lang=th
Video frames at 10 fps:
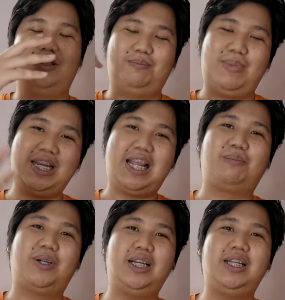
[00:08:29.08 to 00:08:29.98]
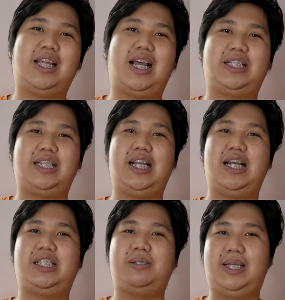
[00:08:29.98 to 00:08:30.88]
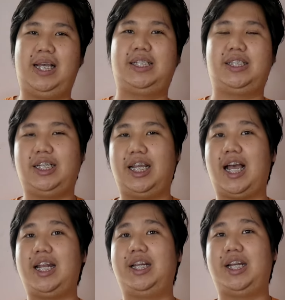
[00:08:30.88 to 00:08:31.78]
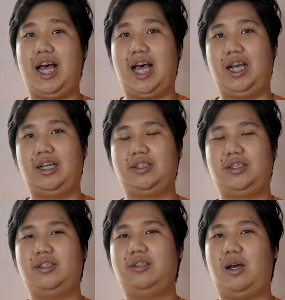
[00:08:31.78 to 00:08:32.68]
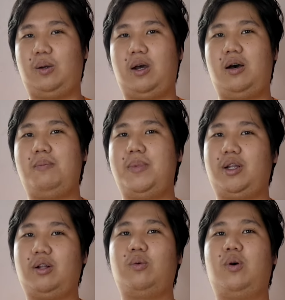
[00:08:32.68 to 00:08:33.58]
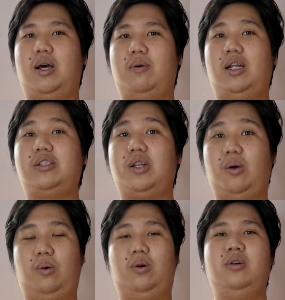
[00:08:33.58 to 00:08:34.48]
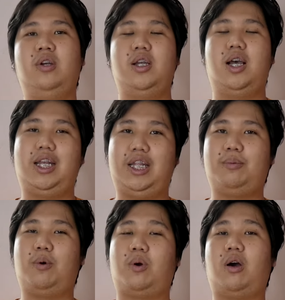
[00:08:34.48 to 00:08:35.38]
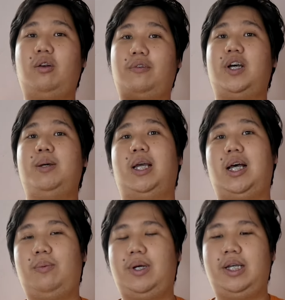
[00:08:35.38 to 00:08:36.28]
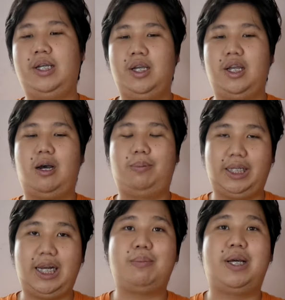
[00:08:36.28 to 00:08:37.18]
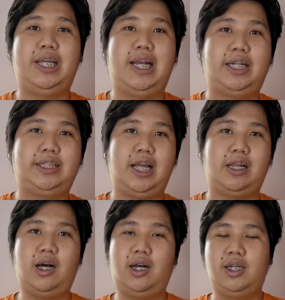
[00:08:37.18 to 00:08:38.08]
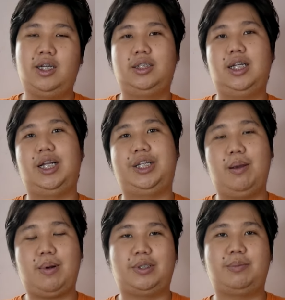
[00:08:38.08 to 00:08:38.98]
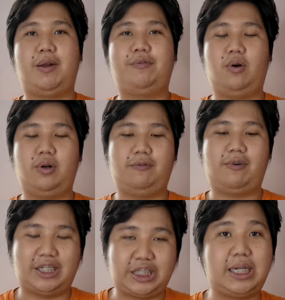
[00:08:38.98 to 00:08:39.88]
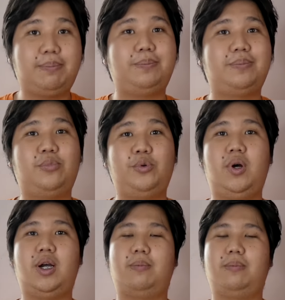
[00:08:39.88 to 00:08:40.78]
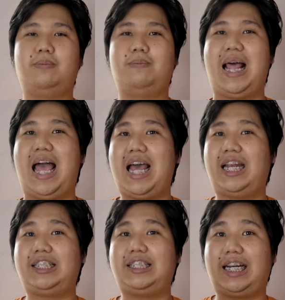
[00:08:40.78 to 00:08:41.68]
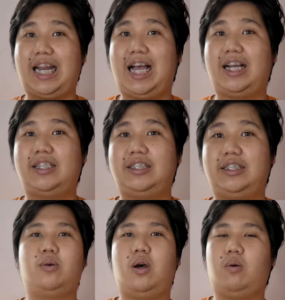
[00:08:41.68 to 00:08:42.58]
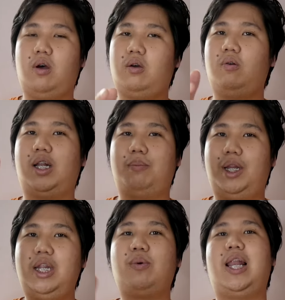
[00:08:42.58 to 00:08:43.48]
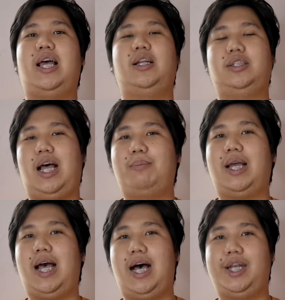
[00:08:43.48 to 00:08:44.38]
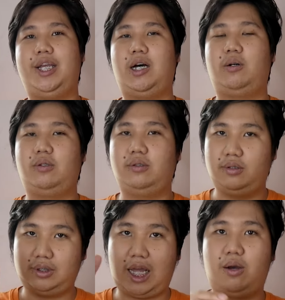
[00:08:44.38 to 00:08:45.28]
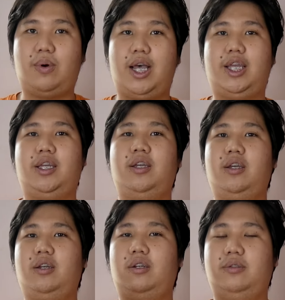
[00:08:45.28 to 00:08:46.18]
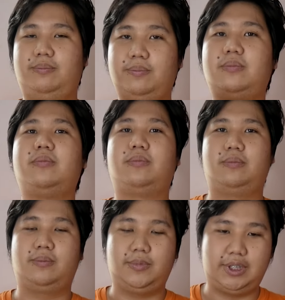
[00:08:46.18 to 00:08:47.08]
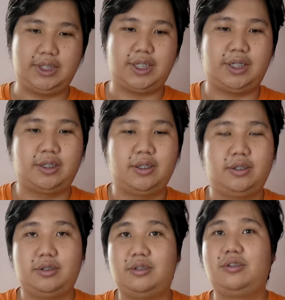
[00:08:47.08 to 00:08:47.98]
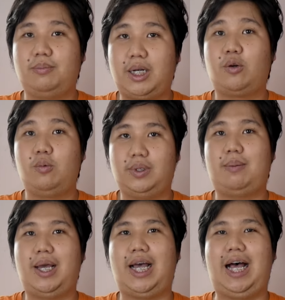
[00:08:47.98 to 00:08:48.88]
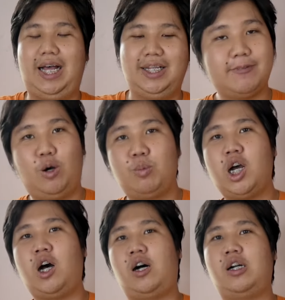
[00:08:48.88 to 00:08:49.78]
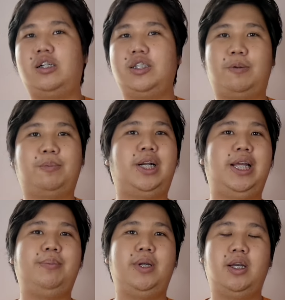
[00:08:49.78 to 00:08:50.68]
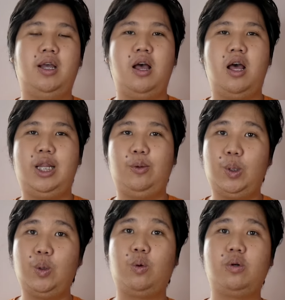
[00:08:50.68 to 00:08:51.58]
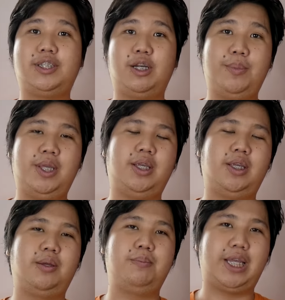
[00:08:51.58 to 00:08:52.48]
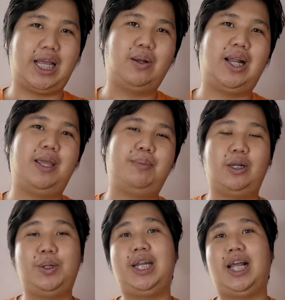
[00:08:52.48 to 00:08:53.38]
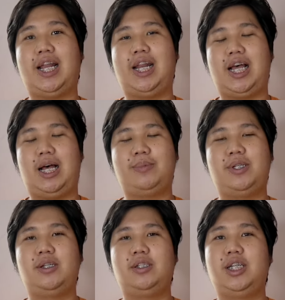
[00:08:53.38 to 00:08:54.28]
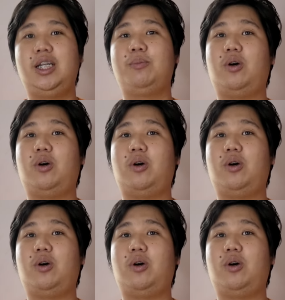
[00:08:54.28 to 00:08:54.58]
แม่นยำขึ้นในการใช้งาน จี พี เอส ในการเดินทางซึ่งเราก็ไม่ต้องกลัวแล้วว่าเราจะหลงอันนี้ผมคอนเฟิร์มนะครับว่าเขาพัฒนามาดีแล้วแต่ก็ถ้าเกิดเทียบกับสมาร์ทโฟนแฟลกชิพพวกแบรนด์ดังๆเขาก็คงทำได้ดีกว่าแหละตามราคาที่เขาตั้งไว้อืมจริงๆมันคุ้มตามราคาผมก็ขอจบคลิปรีวิว Xiaomi Mi เก้า Lite เพียงเท่านี้แล้วกันนะครับอย่าลืมก